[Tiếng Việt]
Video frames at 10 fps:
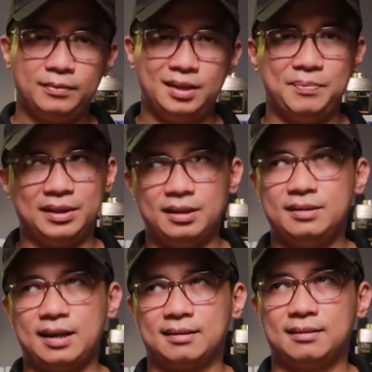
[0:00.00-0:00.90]
thì mình nghĩ
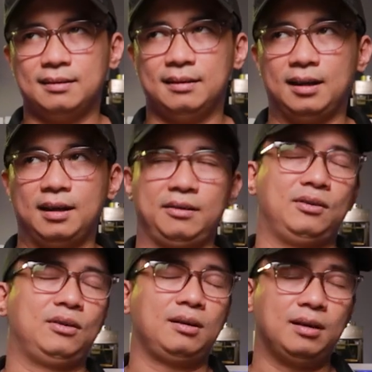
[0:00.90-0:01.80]
rằng là
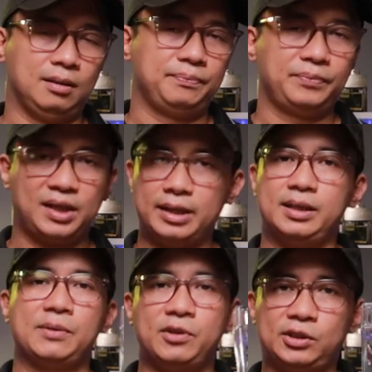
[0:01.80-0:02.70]
nó hợp các anh
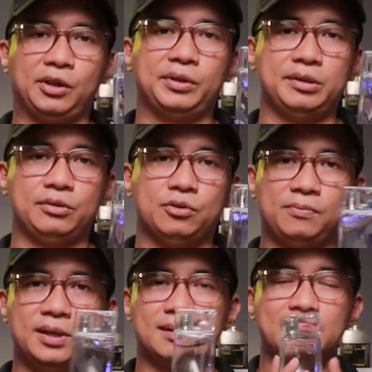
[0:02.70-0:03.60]
em hoàn toàn có thể sử dụng
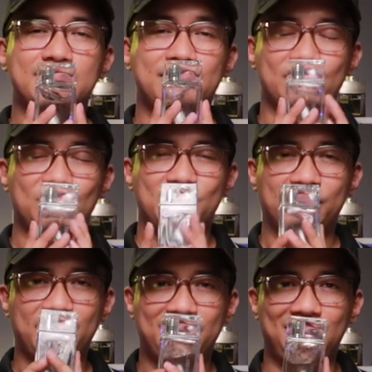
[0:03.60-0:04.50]
được sử dụng
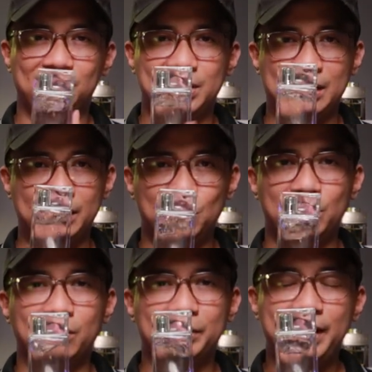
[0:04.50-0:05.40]
trong văn phòng chai này
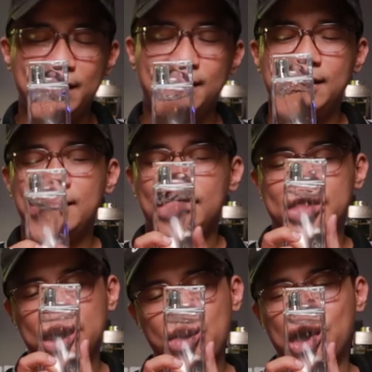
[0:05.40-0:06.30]
luôn ok
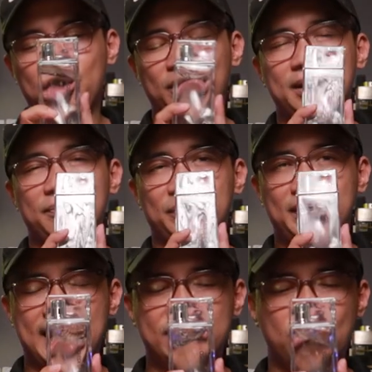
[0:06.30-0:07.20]
chai nước hoa đầu tiên
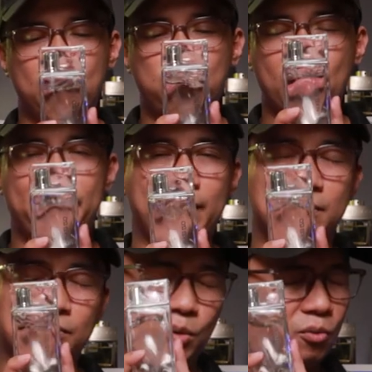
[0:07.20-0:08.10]
Kenzo Purfame
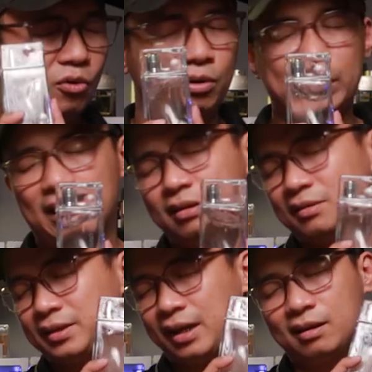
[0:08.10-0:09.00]
một mùi hương
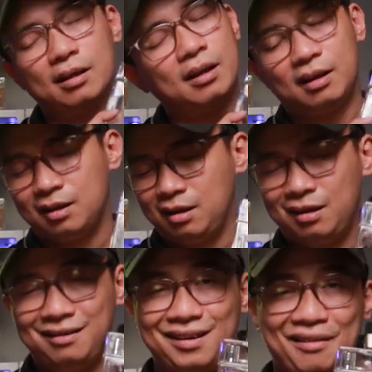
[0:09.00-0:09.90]
hương sen
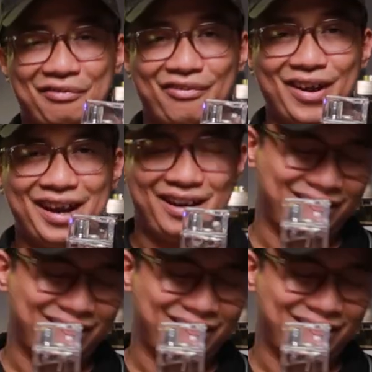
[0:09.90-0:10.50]
rất là phê